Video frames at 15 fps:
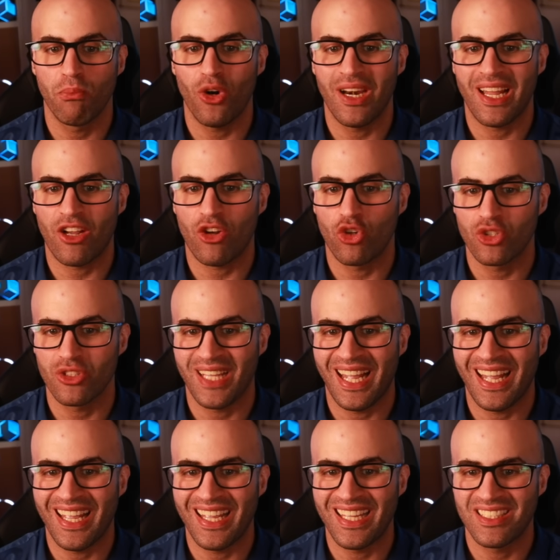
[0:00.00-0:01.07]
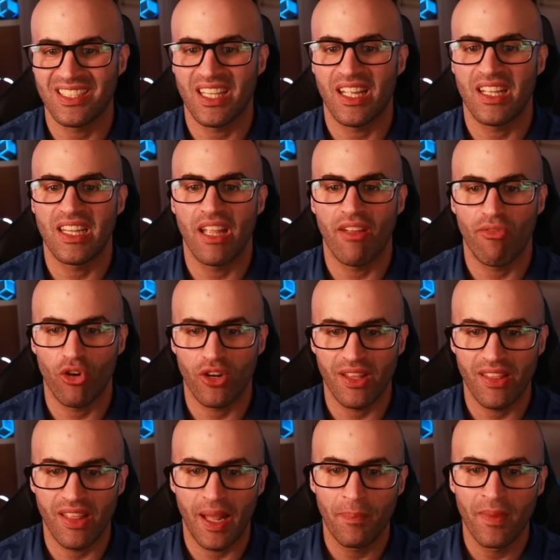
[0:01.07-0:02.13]
por la costa este de
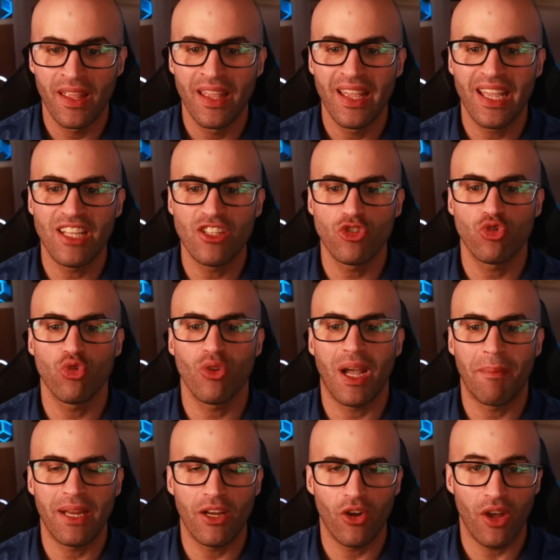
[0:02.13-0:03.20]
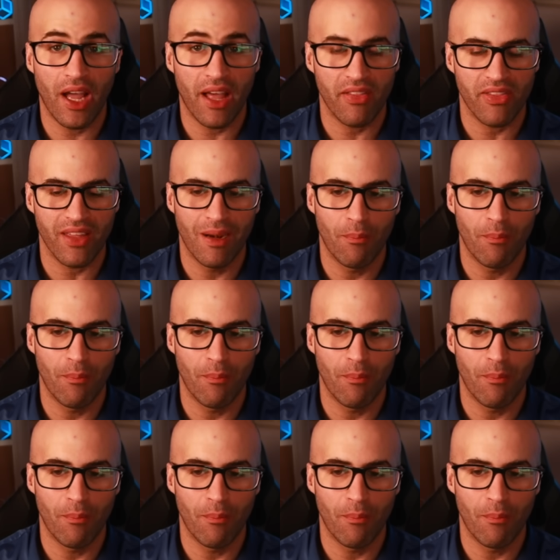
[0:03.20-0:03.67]
Florida en su camino hacia